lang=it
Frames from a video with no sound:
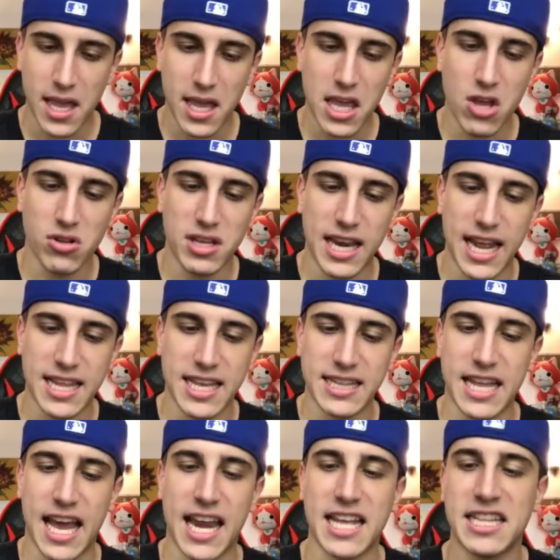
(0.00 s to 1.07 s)
Io direi di
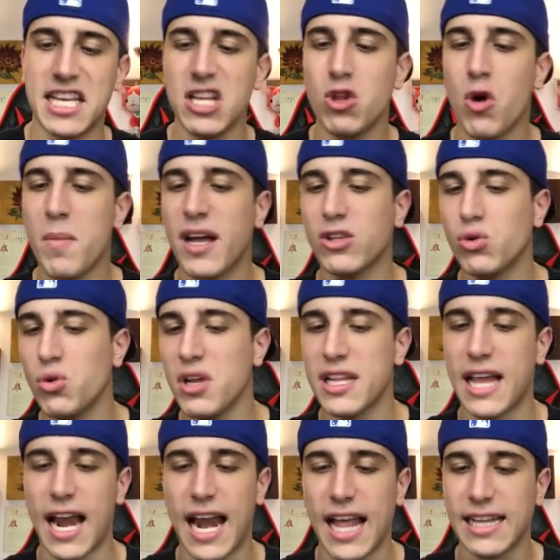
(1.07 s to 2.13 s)
andare di domatore
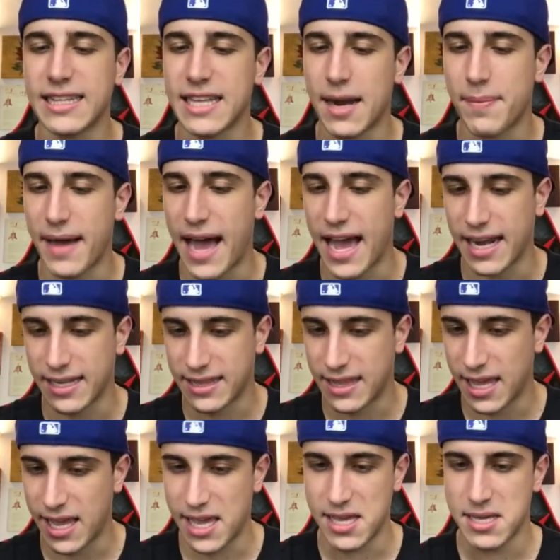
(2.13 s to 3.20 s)
dall'altra
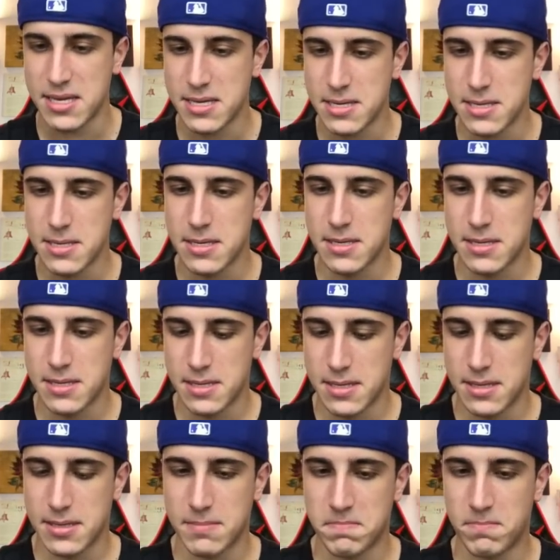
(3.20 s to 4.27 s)
parte
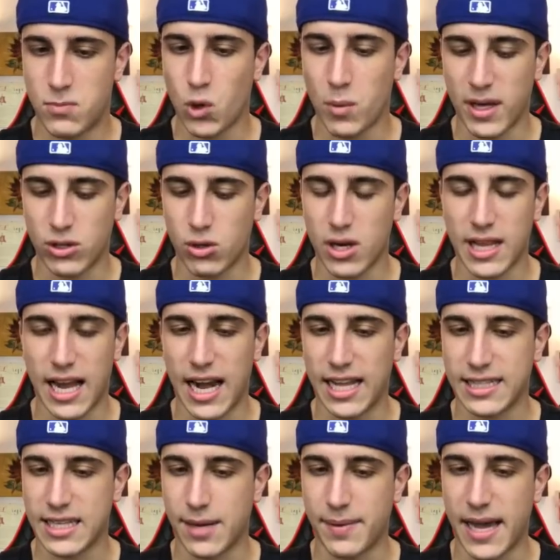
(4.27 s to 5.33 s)
Domatore
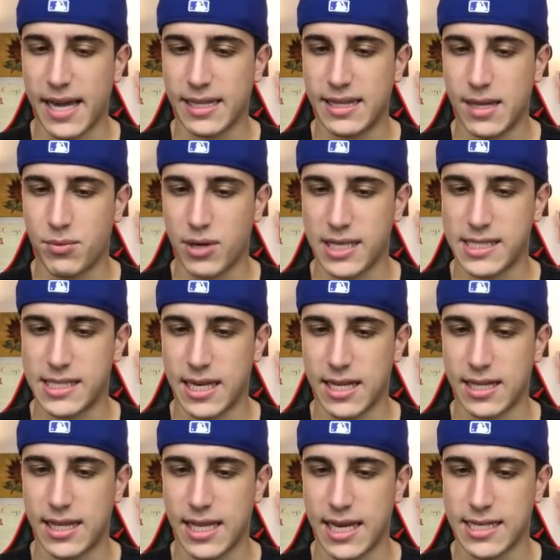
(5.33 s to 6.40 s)
dall'altra parte può essere
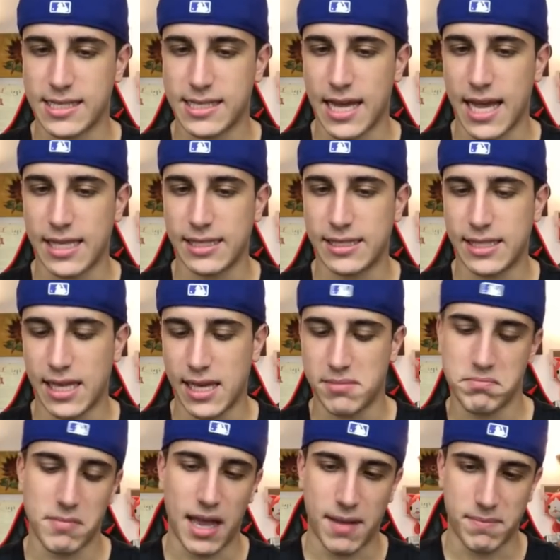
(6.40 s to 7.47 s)

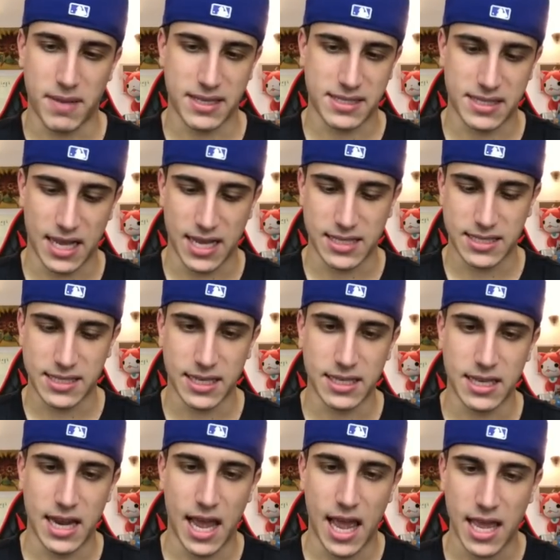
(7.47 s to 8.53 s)
interessante? Abbastanza,
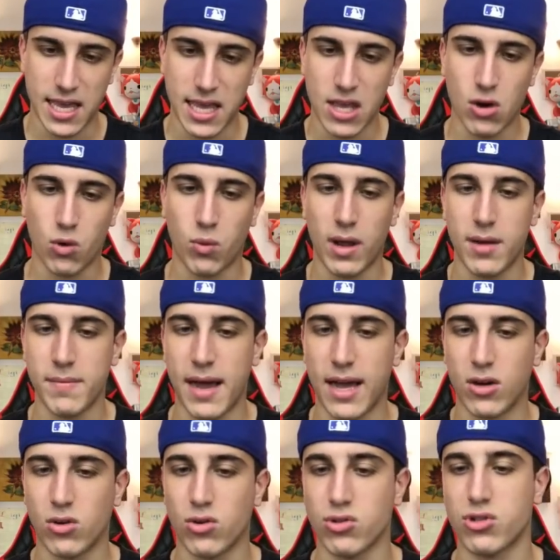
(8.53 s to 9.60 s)
direi. Io quel
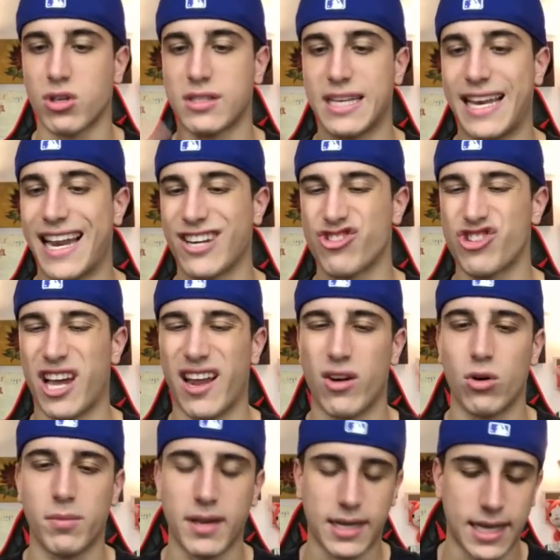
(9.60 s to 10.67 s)
mago non so se
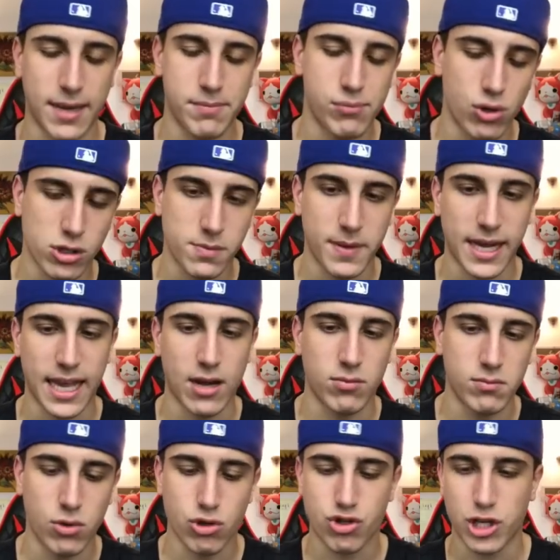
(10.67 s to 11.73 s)
lasciarlo perché, boh, sprecare
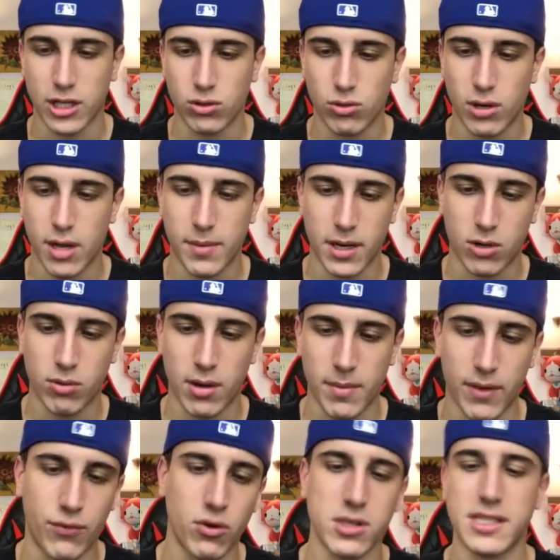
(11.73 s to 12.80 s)
un bocciatore per quel
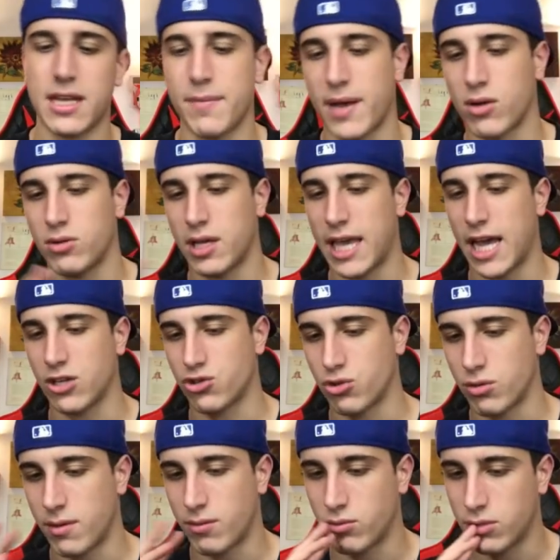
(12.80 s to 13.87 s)
mago. Forse il mago di ghiaccio
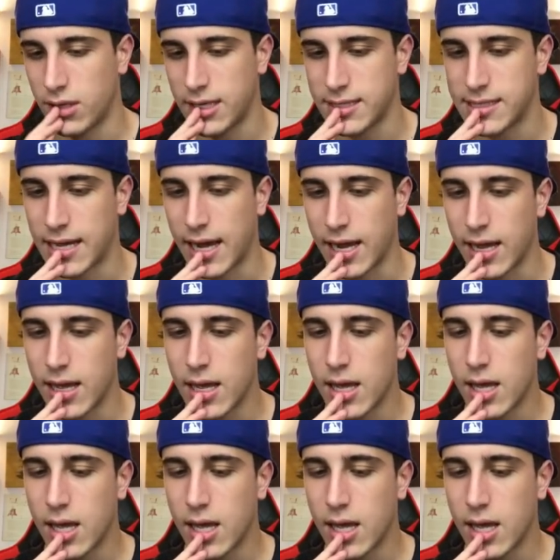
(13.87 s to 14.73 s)
dovevo utilizzare.